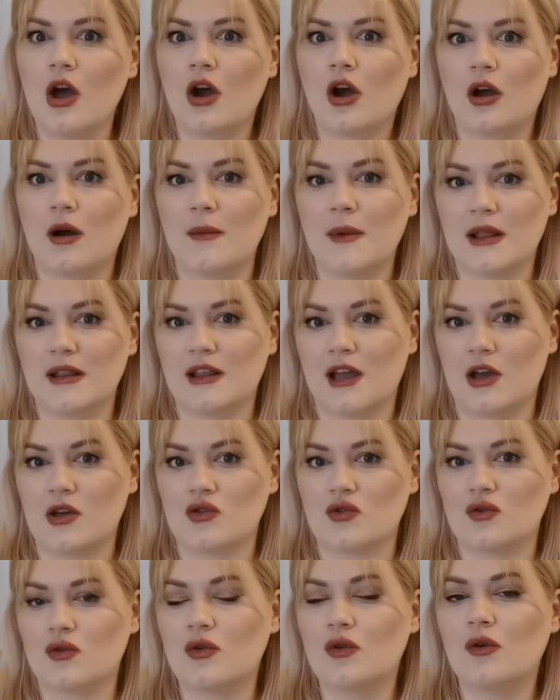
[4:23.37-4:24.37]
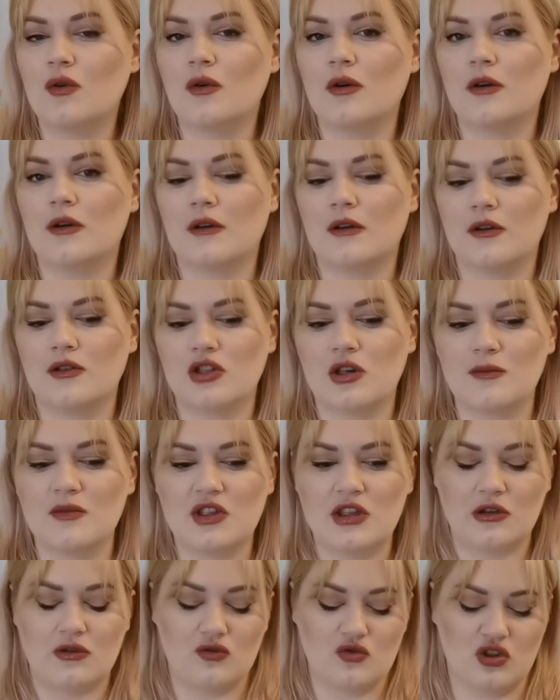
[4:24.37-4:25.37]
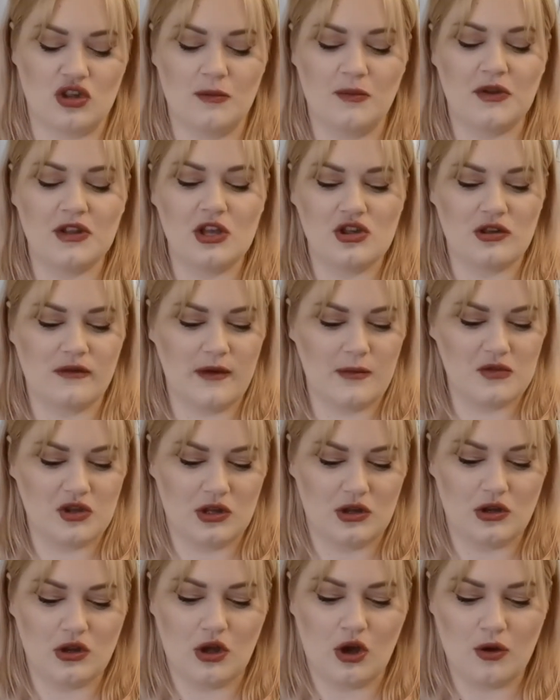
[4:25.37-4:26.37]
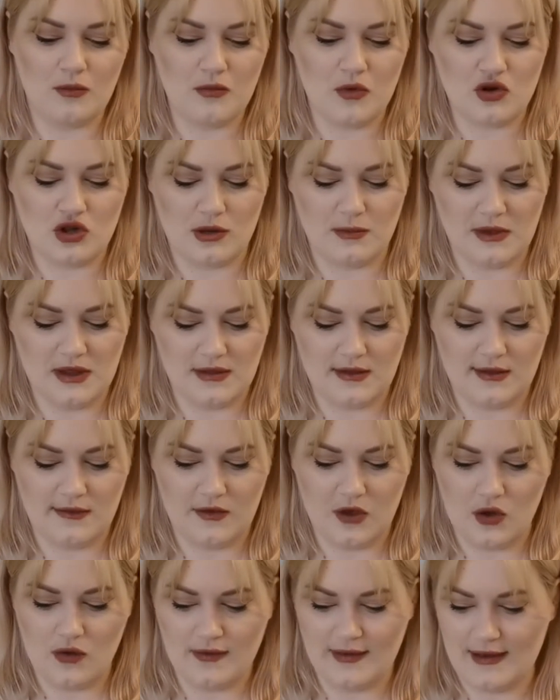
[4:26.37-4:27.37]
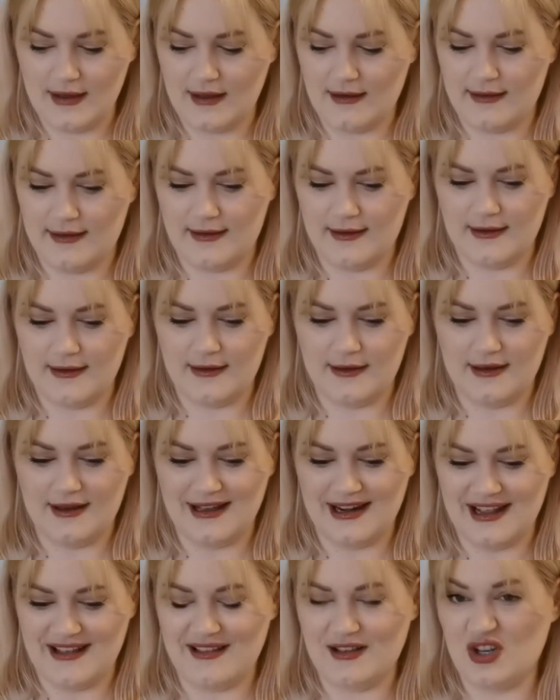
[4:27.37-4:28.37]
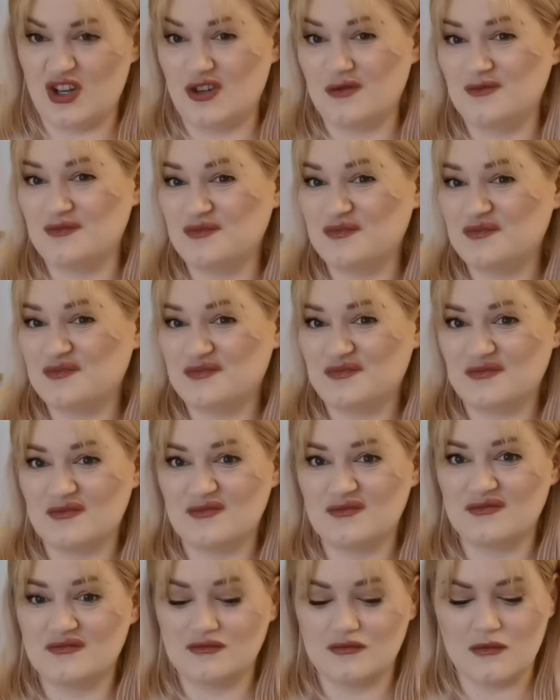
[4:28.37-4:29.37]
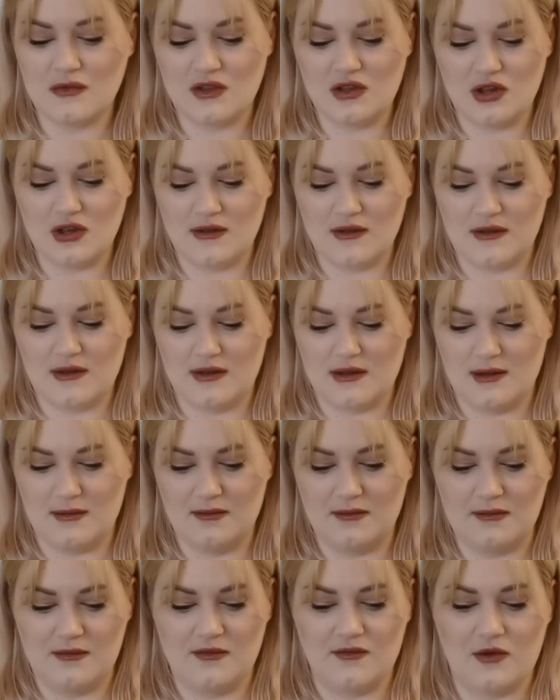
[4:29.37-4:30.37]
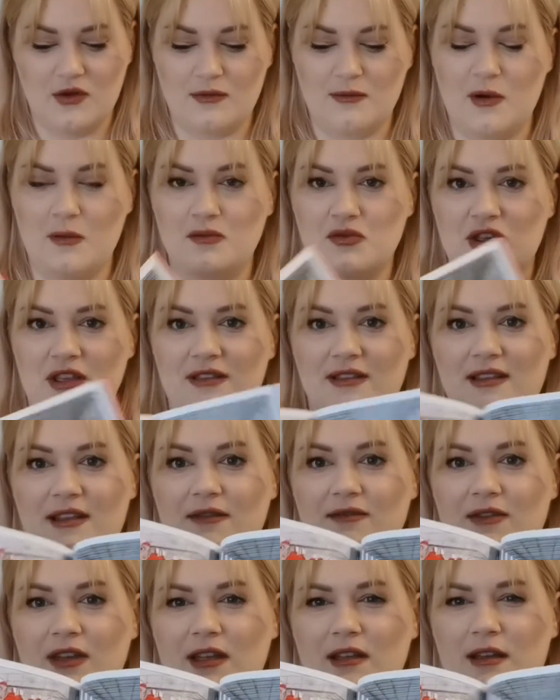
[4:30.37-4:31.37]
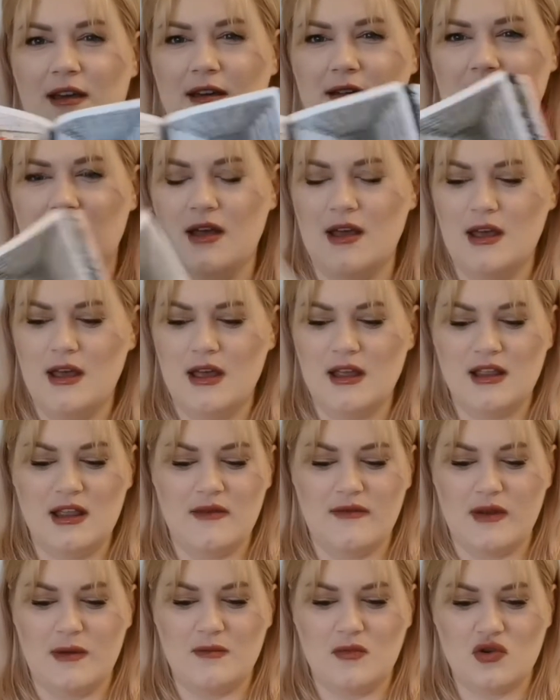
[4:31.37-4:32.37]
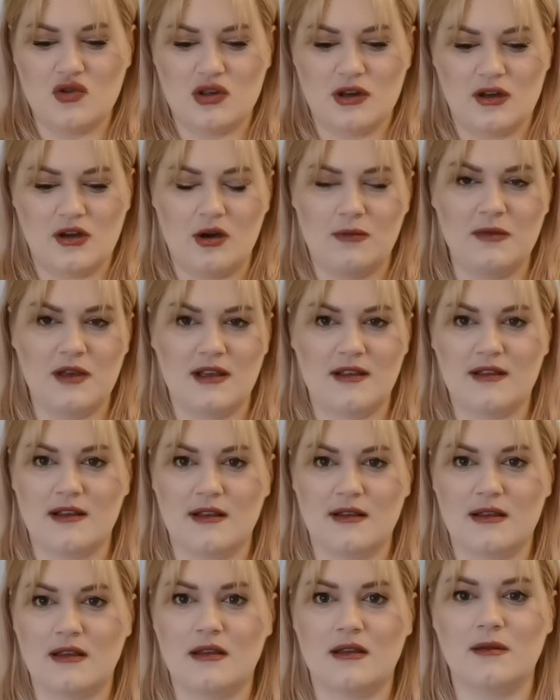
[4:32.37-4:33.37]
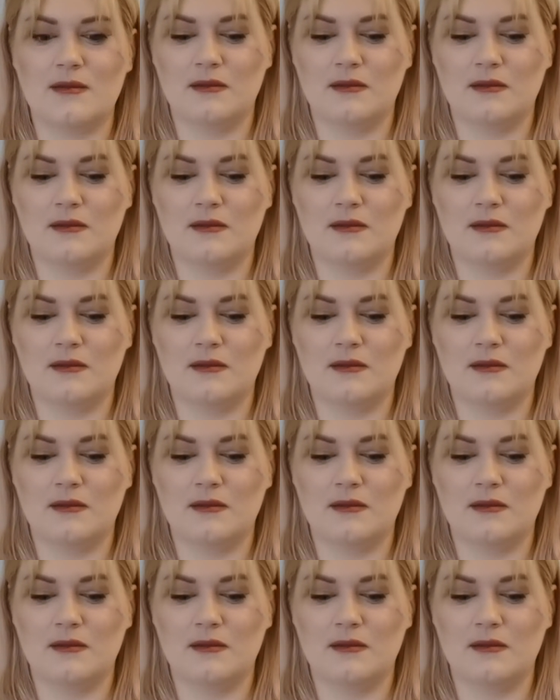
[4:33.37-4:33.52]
komentarzu, y, czym się różni. Podejrzewam, że to może mieć związek z kreską, Mm, czy z tym formą przedstawienia. Nie wiem, może komiks jest